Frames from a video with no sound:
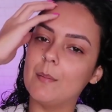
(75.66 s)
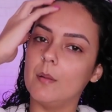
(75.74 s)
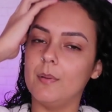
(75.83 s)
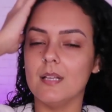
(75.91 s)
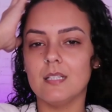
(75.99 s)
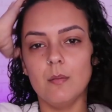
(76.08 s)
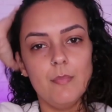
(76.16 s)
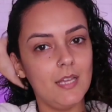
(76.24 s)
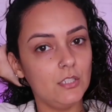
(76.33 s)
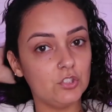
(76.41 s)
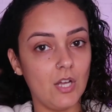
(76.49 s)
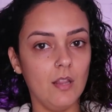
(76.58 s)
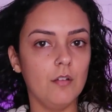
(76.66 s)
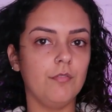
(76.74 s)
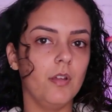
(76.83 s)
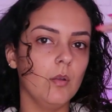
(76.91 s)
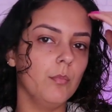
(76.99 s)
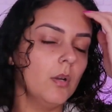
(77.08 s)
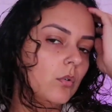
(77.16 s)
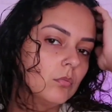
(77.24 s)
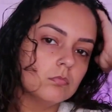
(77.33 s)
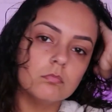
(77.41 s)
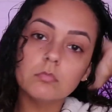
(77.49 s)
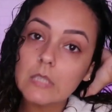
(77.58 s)
pra perceber, já lavei meu
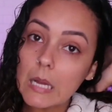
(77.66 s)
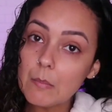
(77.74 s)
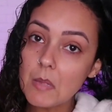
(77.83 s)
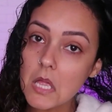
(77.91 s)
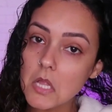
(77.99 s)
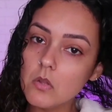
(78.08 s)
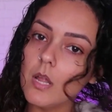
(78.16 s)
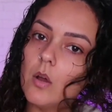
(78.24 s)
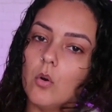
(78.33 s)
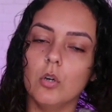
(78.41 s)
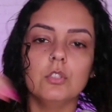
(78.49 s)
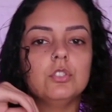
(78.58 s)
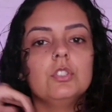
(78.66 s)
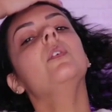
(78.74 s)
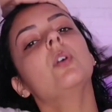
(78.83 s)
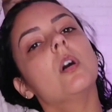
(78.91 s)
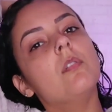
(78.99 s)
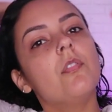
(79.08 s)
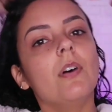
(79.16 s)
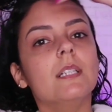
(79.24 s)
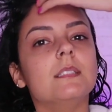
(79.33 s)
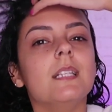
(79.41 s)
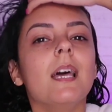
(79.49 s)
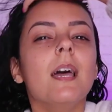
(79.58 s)
cabelo, né, hoje. E o que eu vou
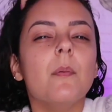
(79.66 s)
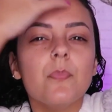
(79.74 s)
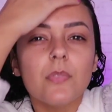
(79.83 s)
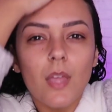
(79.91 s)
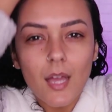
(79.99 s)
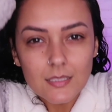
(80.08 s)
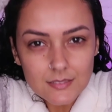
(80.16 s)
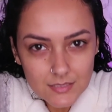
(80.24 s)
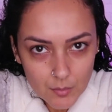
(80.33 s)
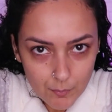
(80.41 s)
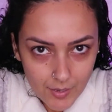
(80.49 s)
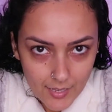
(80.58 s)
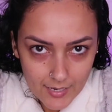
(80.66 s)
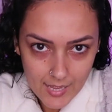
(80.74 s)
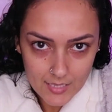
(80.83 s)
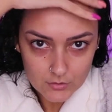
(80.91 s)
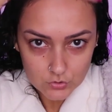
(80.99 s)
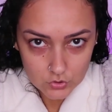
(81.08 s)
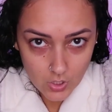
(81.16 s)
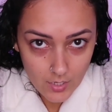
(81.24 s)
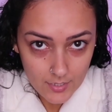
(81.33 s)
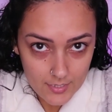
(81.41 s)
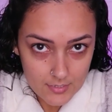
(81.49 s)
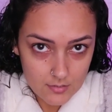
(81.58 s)
fazer é separar
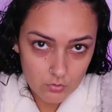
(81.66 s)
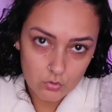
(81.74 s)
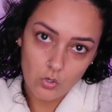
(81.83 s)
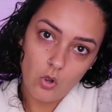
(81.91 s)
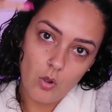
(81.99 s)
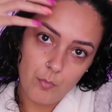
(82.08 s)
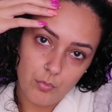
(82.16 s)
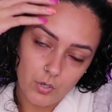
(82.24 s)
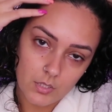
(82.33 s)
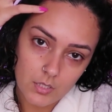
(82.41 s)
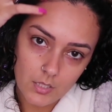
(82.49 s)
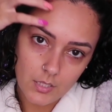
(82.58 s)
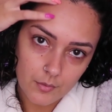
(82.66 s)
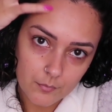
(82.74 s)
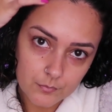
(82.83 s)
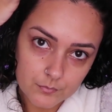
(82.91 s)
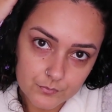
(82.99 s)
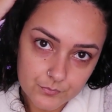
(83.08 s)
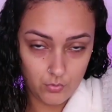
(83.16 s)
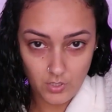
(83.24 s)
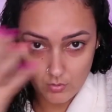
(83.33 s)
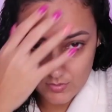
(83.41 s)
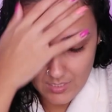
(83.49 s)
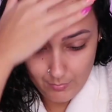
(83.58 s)
só esse topo aqui porque
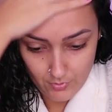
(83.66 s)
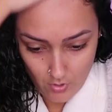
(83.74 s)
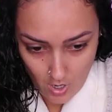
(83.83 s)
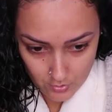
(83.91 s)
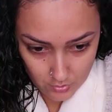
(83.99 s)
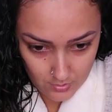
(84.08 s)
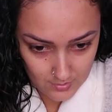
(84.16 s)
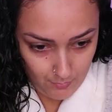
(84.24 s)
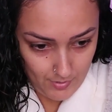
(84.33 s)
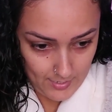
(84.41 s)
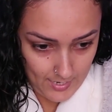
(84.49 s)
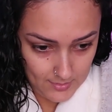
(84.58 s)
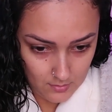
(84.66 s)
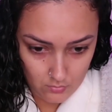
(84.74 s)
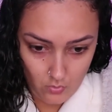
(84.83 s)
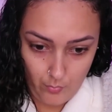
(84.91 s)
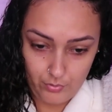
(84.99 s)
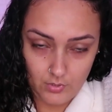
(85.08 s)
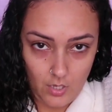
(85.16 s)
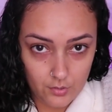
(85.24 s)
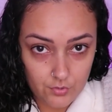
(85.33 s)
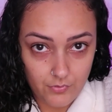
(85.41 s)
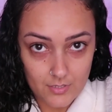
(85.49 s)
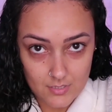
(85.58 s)
eu sempre gosto de separar esse topo na hora
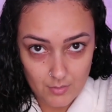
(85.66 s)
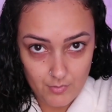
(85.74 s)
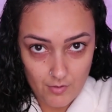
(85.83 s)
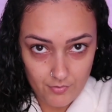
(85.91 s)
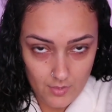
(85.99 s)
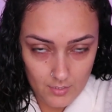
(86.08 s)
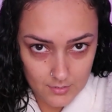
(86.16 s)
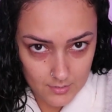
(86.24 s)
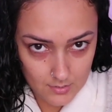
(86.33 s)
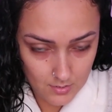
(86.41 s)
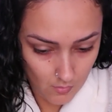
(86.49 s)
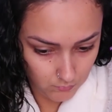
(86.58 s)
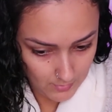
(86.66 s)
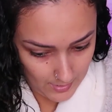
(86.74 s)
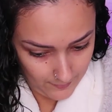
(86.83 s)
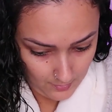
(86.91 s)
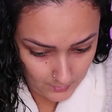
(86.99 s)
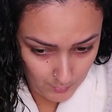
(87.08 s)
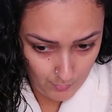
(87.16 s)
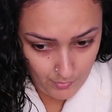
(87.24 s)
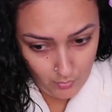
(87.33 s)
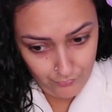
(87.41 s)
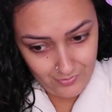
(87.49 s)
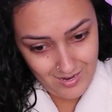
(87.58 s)
de fazer a minha finalização, tá? E também para
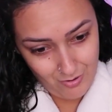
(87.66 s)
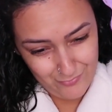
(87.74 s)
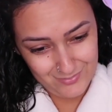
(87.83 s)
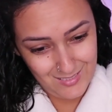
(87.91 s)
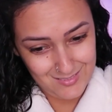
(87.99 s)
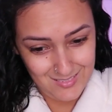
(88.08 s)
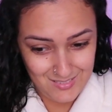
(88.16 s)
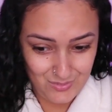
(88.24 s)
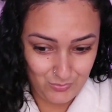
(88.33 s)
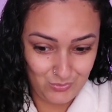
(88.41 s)
não ficar com a finalização